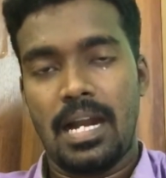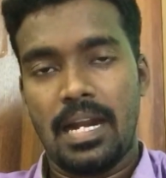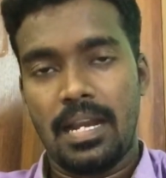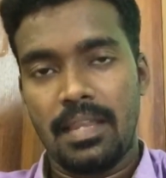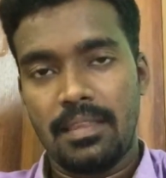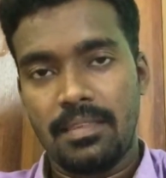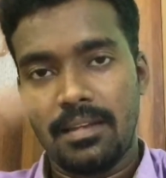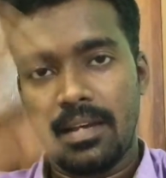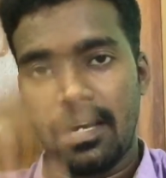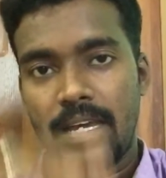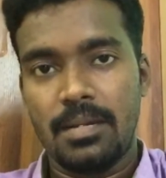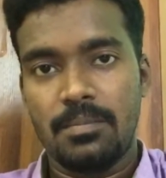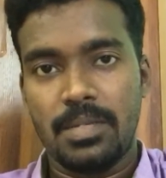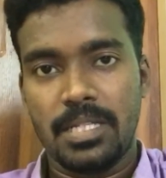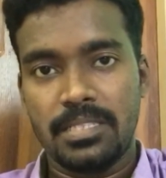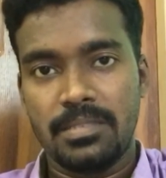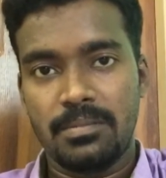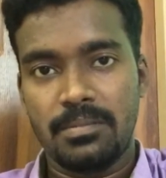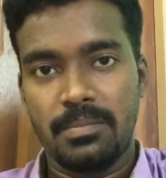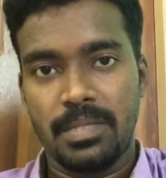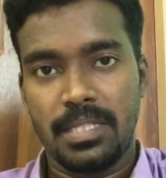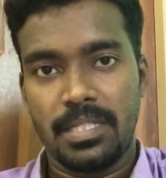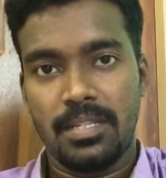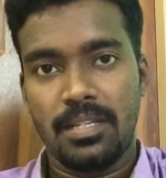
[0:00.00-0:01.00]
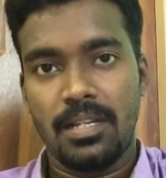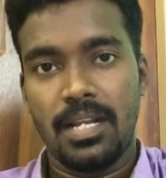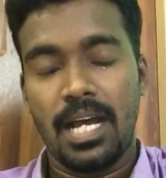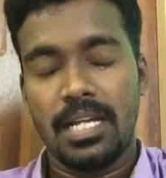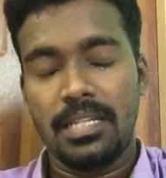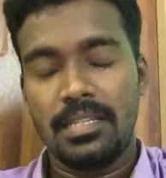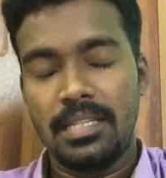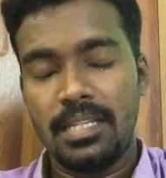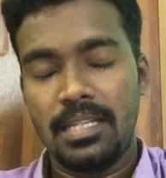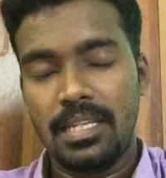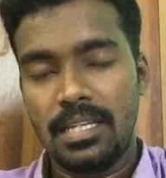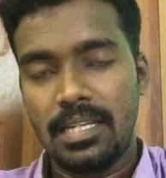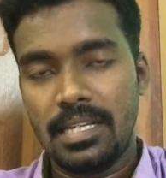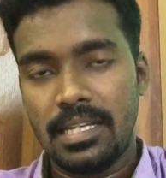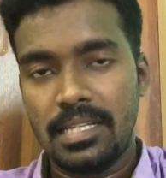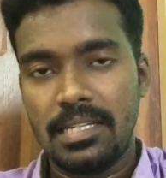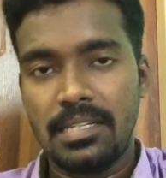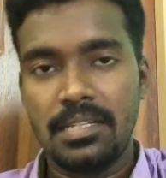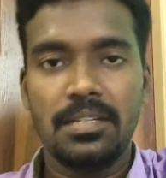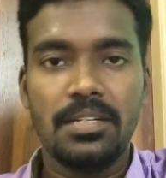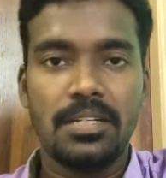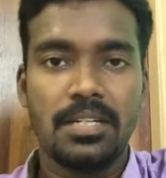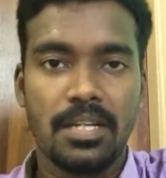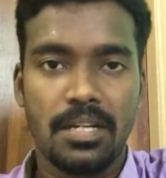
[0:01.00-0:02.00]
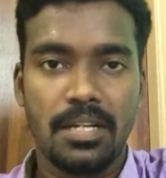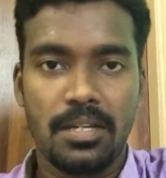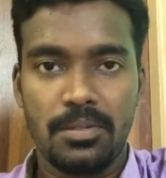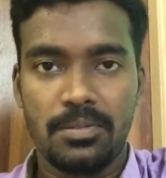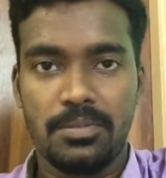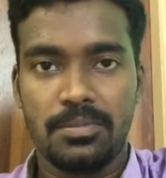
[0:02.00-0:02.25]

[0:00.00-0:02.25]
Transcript: அடுத்த ஆறு மாதம் பார்த்திங்கன்னா அதிக இருட்டாக